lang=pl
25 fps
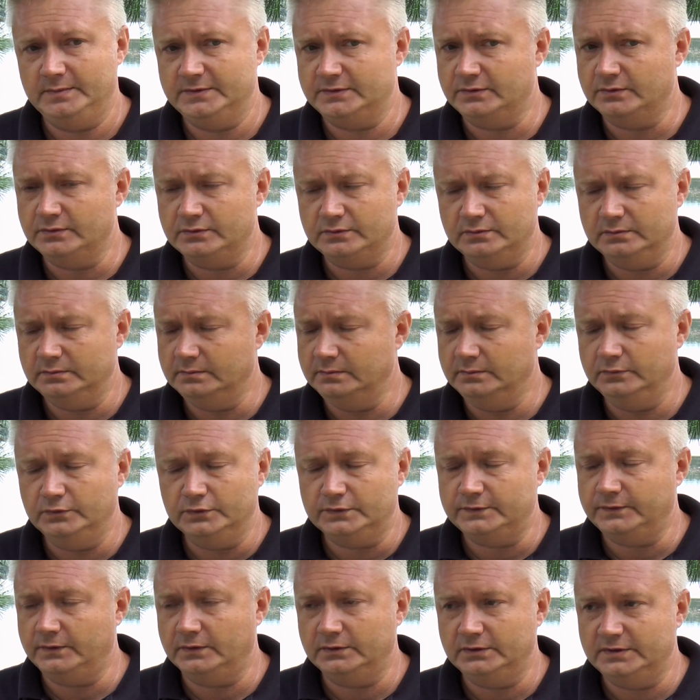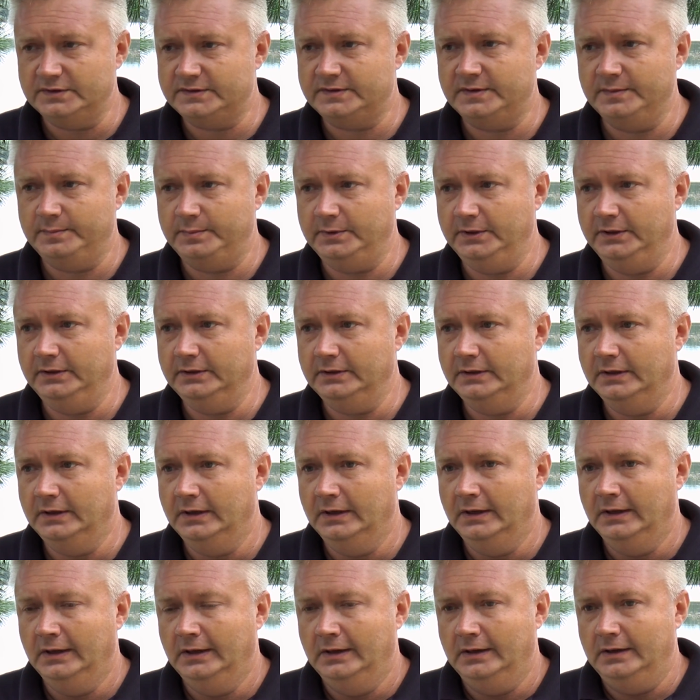jest mnóstwo dyscyplin,
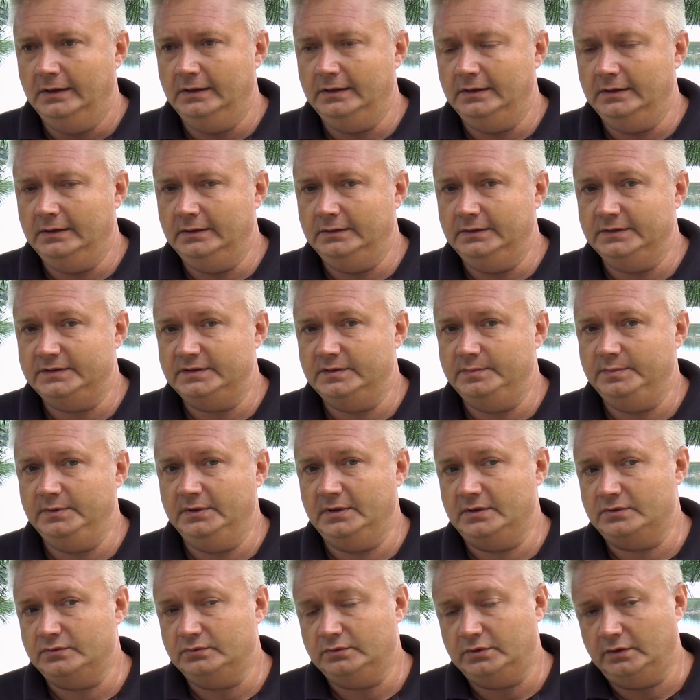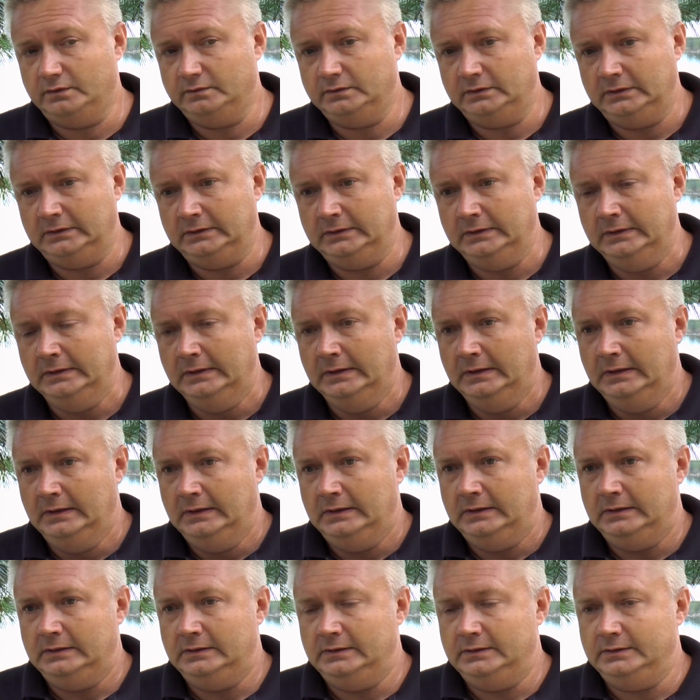e, dyscyplina rzutowa
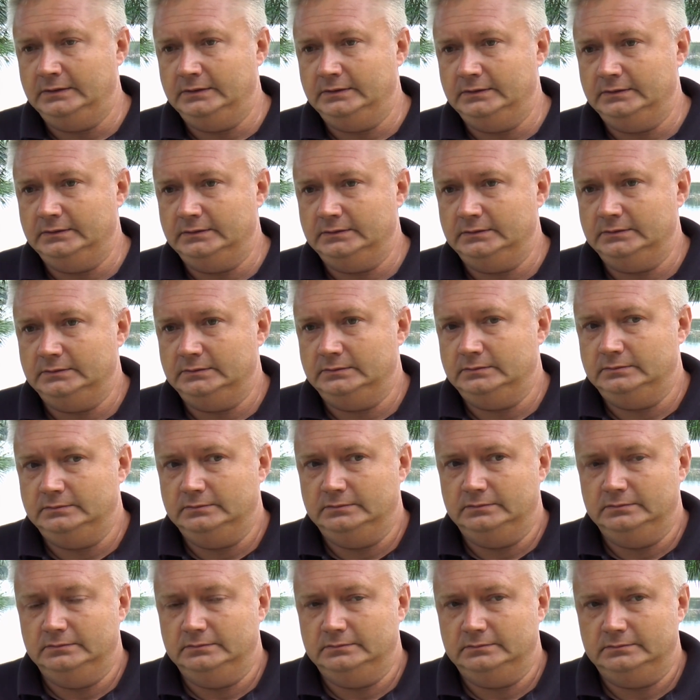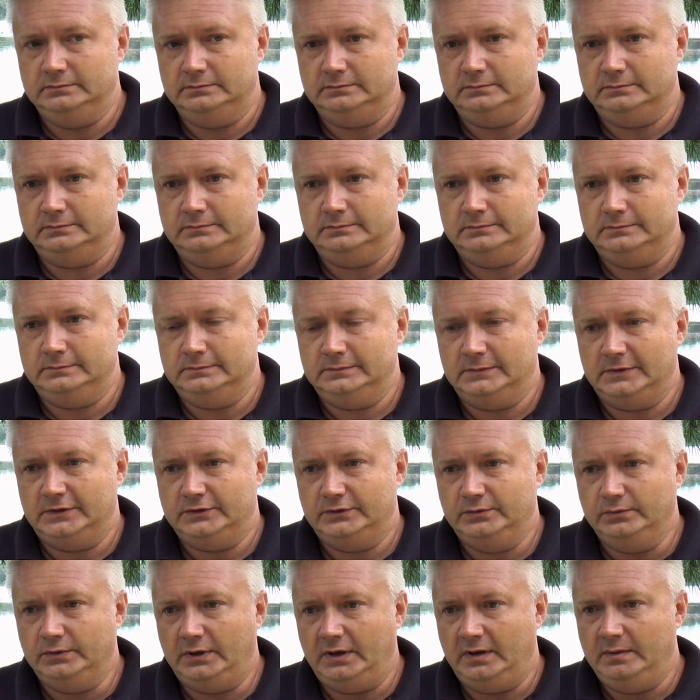e,
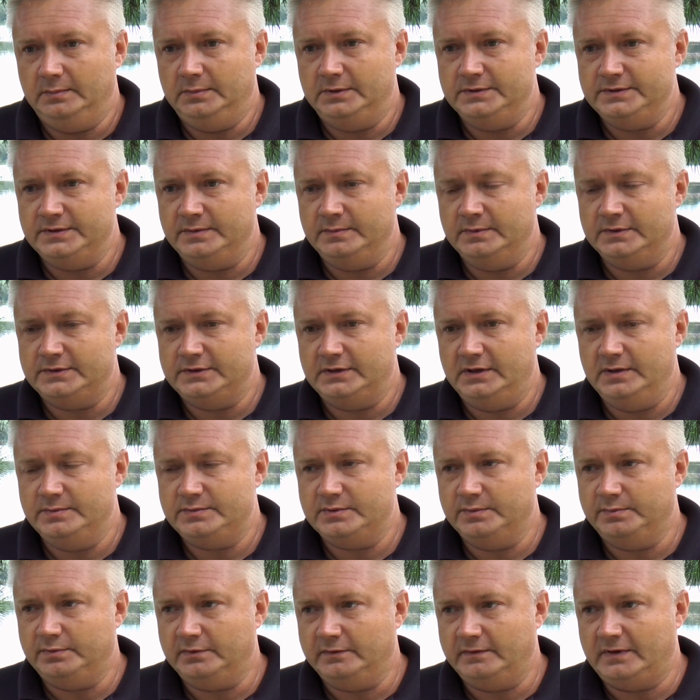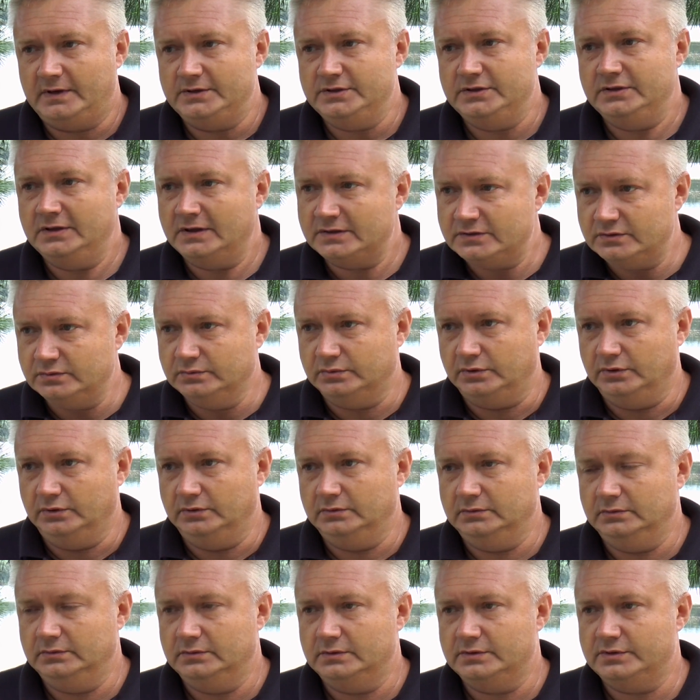które będziemy chcieli przeprowadzić na
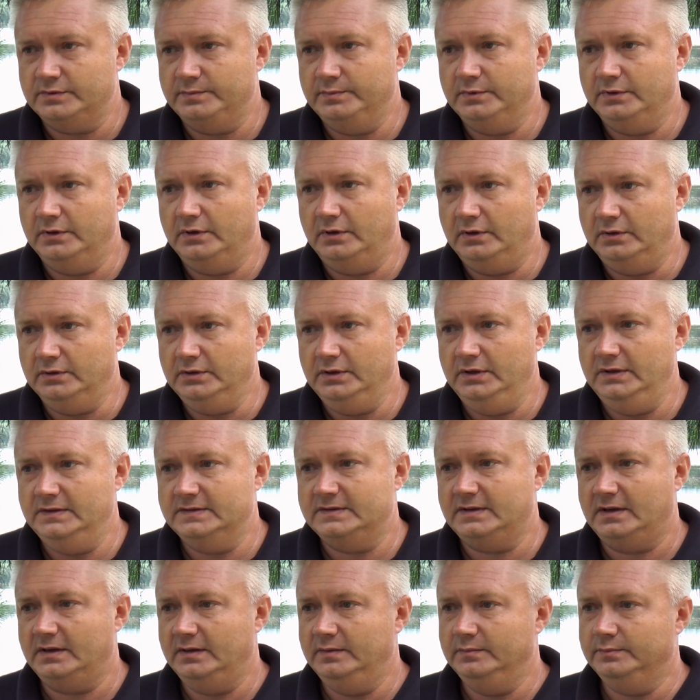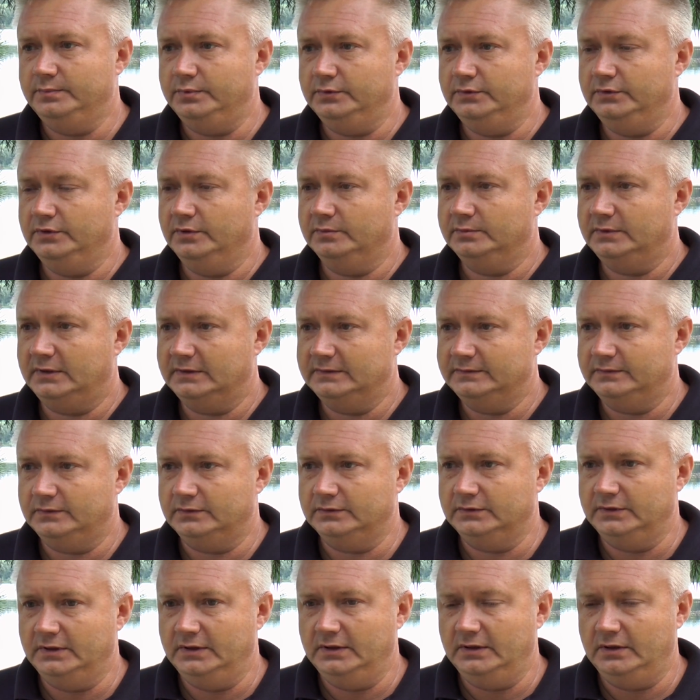sucho, żeby oni zanim pójdą nad
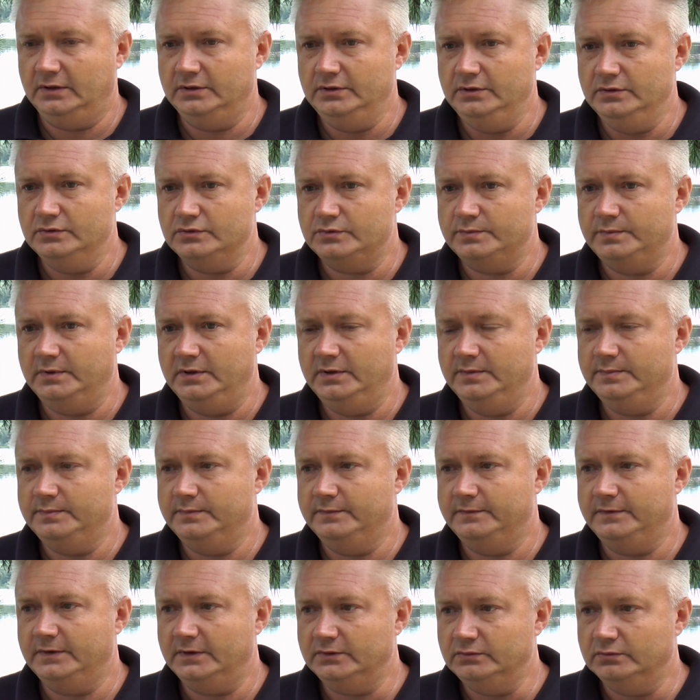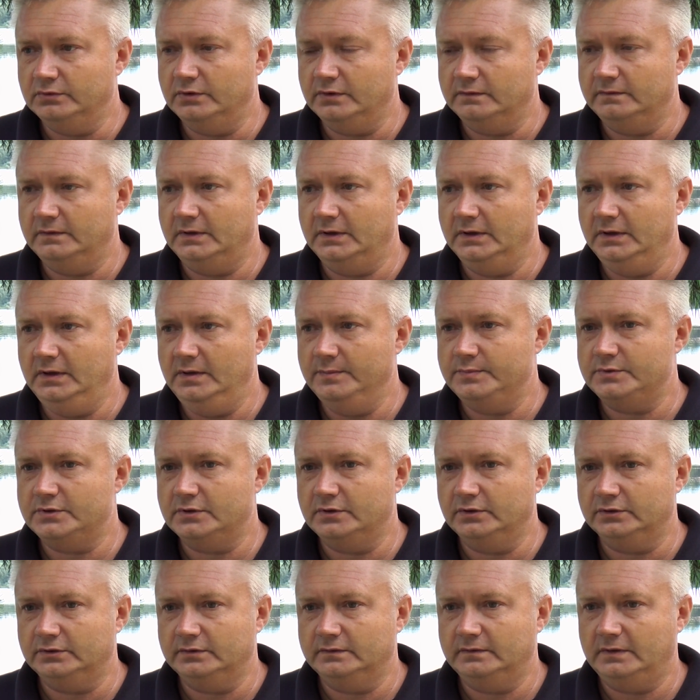wodę, oni już byli wyedukowani i
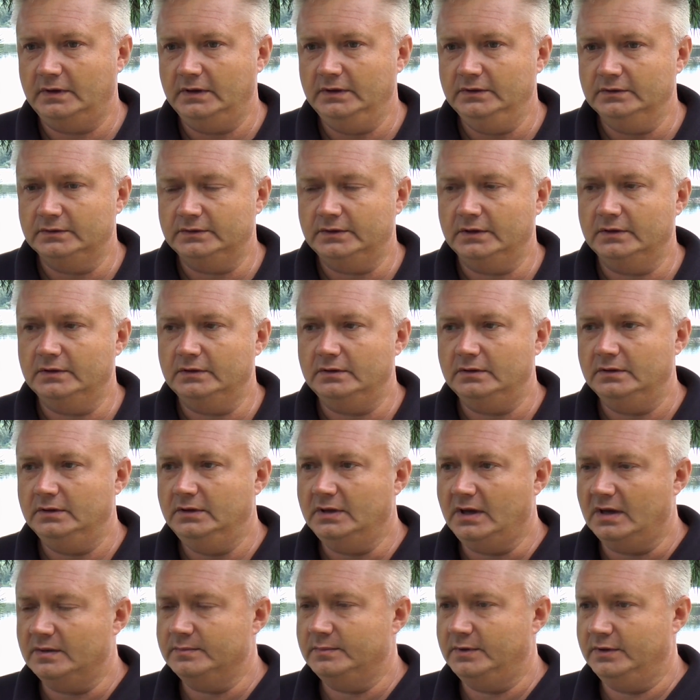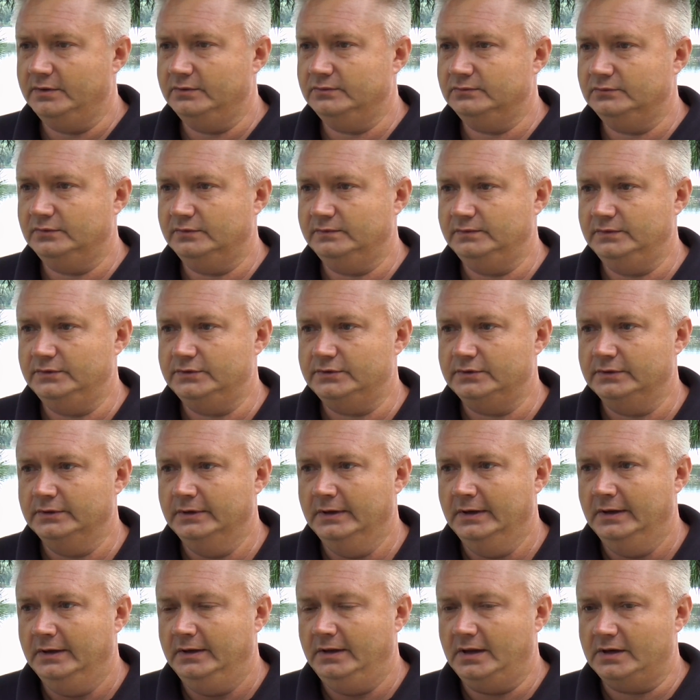przygotowani do tego, jak mają łowić,
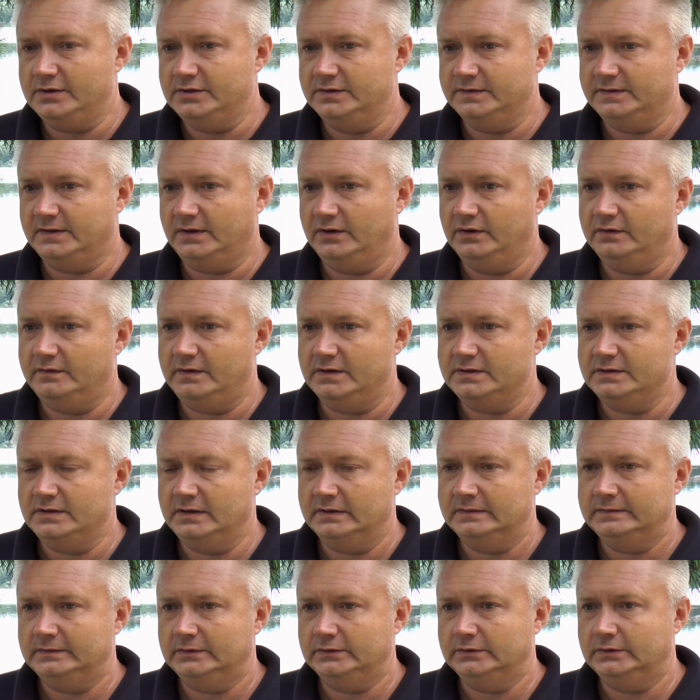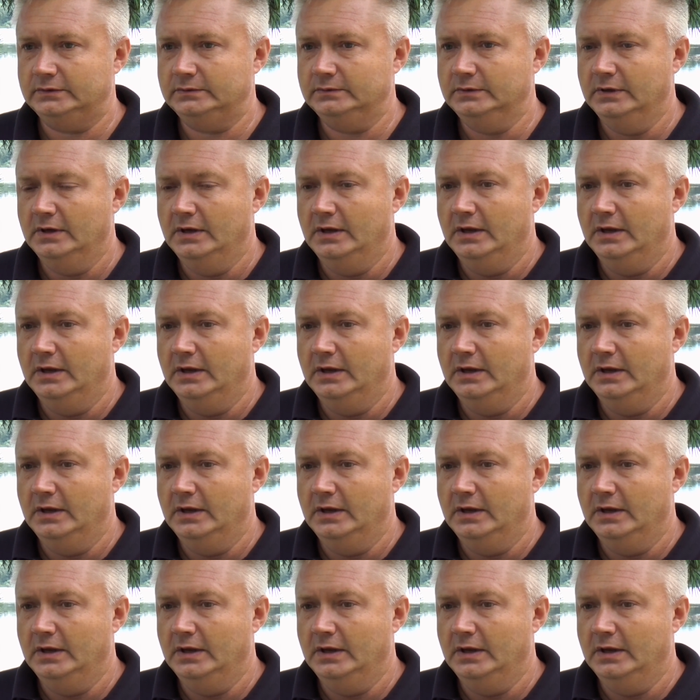jak się zachować nad wodą,